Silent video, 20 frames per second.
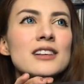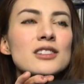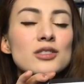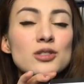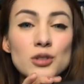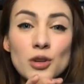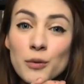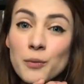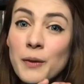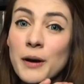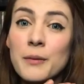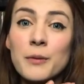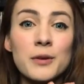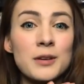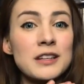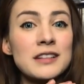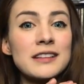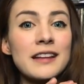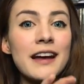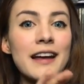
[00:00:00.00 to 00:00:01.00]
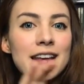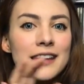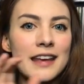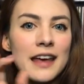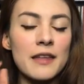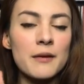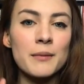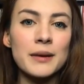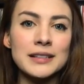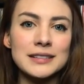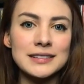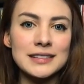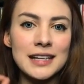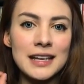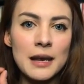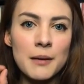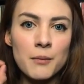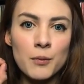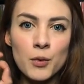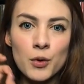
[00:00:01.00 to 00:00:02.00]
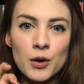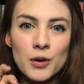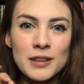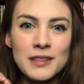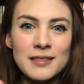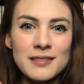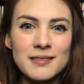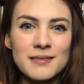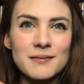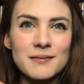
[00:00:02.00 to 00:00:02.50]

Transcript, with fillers: súper bonita y además tiene muy